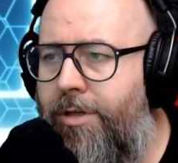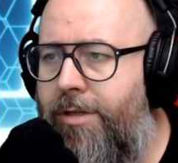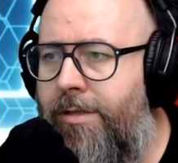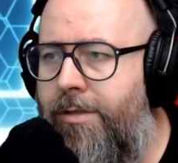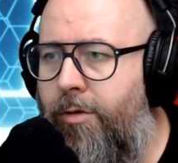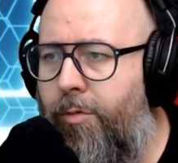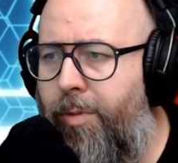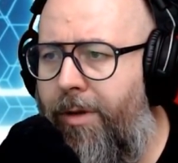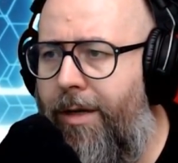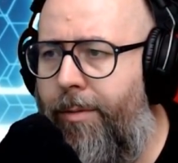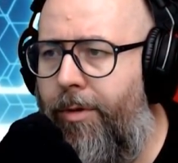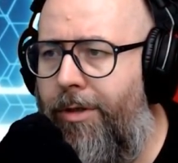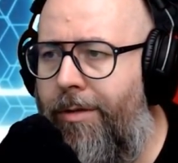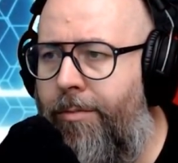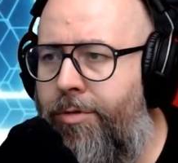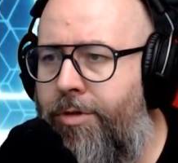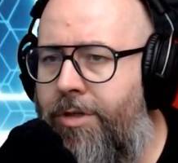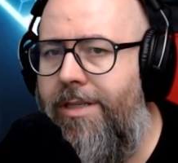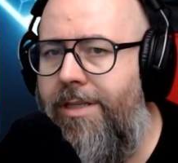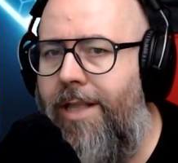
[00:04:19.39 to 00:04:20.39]
że jest super, a
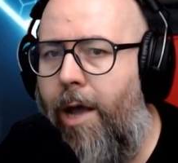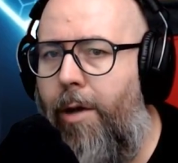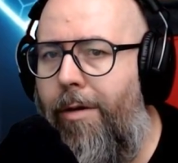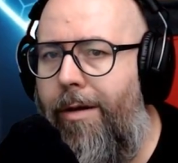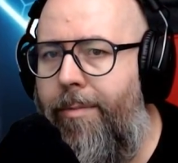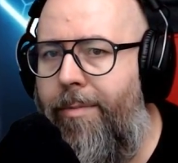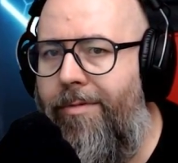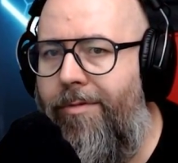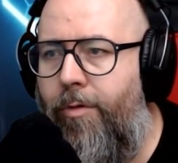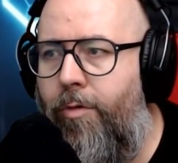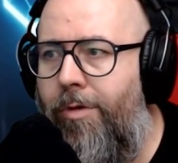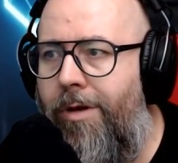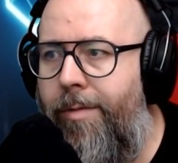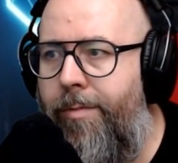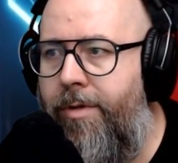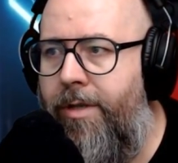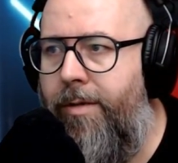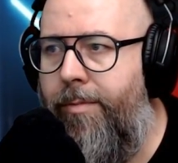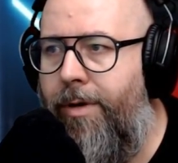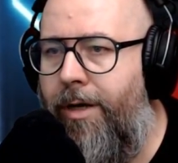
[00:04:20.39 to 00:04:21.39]
przestałem i w
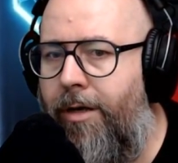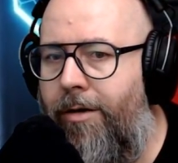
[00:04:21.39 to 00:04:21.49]
ogóle mi nie